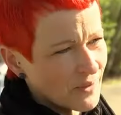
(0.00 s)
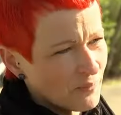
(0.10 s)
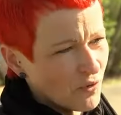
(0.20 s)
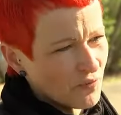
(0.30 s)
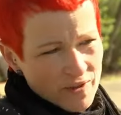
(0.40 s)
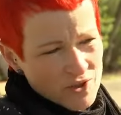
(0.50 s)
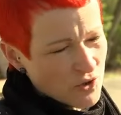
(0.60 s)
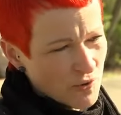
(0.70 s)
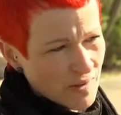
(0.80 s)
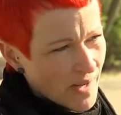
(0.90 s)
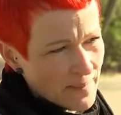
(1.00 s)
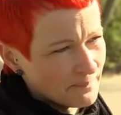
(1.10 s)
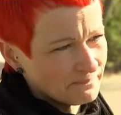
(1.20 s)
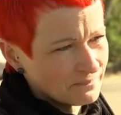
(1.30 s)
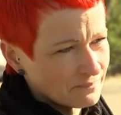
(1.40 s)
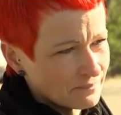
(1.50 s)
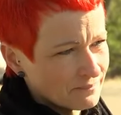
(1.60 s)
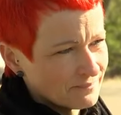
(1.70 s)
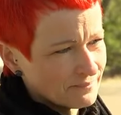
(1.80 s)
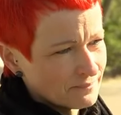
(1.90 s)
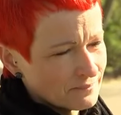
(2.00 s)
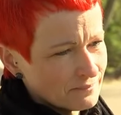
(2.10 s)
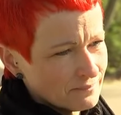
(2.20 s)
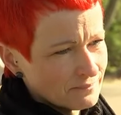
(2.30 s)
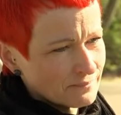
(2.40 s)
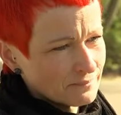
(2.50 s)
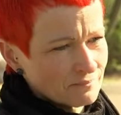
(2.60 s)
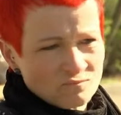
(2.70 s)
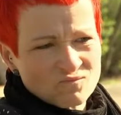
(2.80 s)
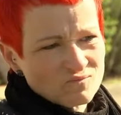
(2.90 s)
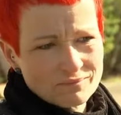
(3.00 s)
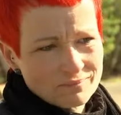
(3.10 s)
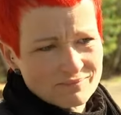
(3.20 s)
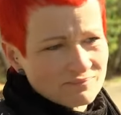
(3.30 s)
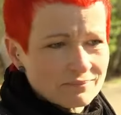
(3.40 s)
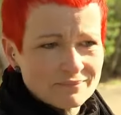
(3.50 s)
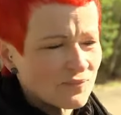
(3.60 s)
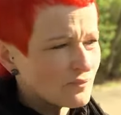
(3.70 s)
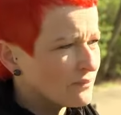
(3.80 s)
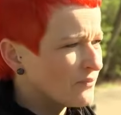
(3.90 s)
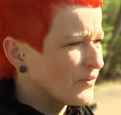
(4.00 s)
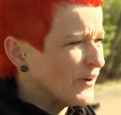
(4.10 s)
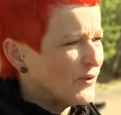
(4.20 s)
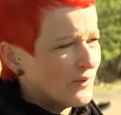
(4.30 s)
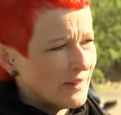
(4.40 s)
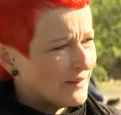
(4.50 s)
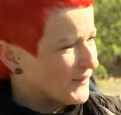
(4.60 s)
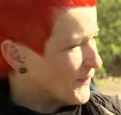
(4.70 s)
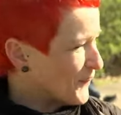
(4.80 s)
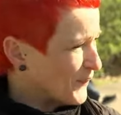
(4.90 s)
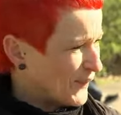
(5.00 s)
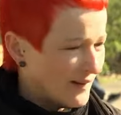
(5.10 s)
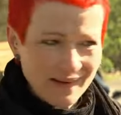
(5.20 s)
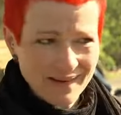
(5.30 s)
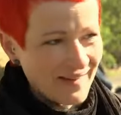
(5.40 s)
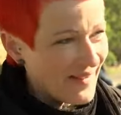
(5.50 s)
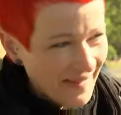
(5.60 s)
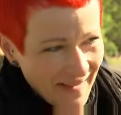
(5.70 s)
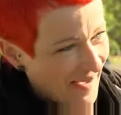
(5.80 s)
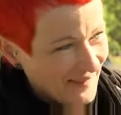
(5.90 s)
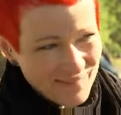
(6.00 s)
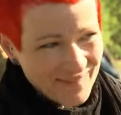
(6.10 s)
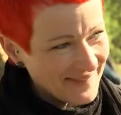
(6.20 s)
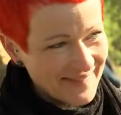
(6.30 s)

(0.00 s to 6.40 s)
Es gibt so viele schöne Namen. Wie hätten Sie den genannt? Fridoline oder keine Ahnung.